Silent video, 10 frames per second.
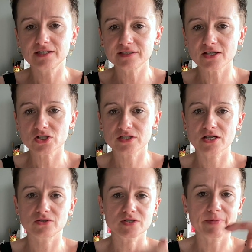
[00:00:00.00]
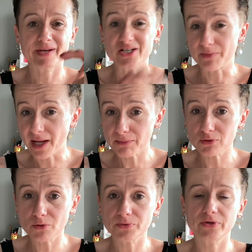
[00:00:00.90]
Ty też chcesz, to zapraszam albo
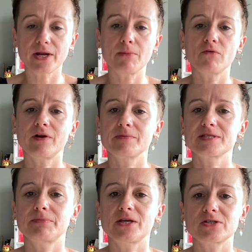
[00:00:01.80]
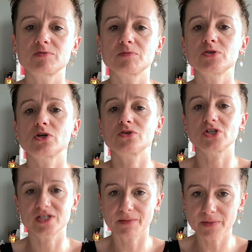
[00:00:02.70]
do programów, albo zapraszam, żeby się
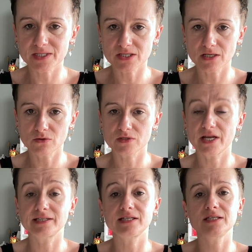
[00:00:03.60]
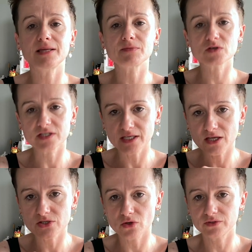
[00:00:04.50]
chociaż zapisać na newsletter i tam
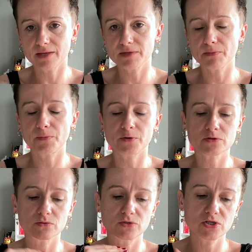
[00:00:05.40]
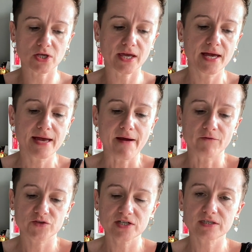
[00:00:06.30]
dostaniecie ode mnie po prostu dzisiaj
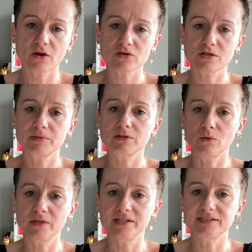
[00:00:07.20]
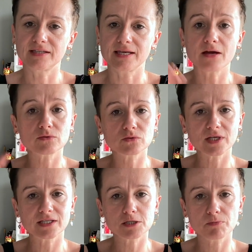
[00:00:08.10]
wszystkie osoby tą listę. Ja ją
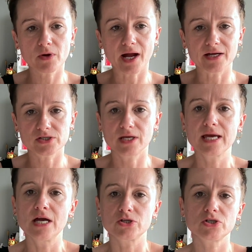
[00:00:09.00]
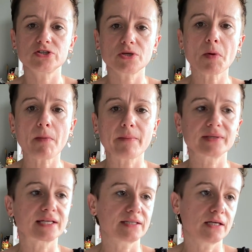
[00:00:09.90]
tutaj też pokażę. Czyli co my mamy
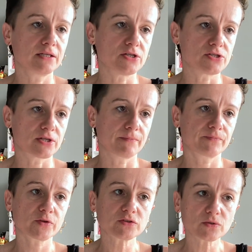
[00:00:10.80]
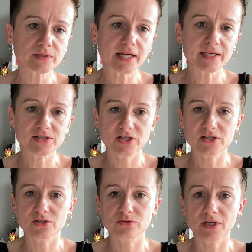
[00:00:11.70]
na tej liście? To są takie takie
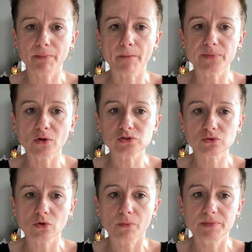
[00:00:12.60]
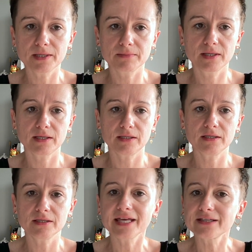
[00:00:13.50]
rzeczy, które po prostu robimy
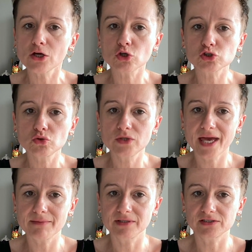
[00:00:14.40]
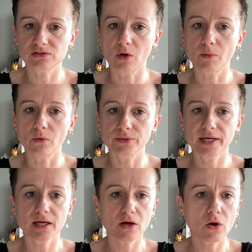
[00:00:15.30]
i nie negocjujemy z sobą,
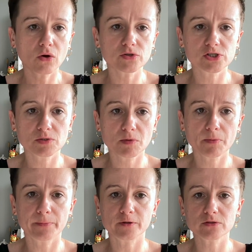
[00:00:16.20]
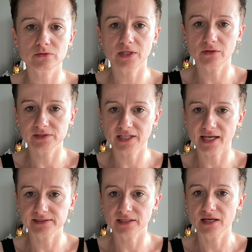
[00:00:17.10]
nie? Kończymy po prostu
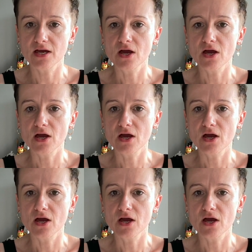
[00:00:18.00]
negocjacje.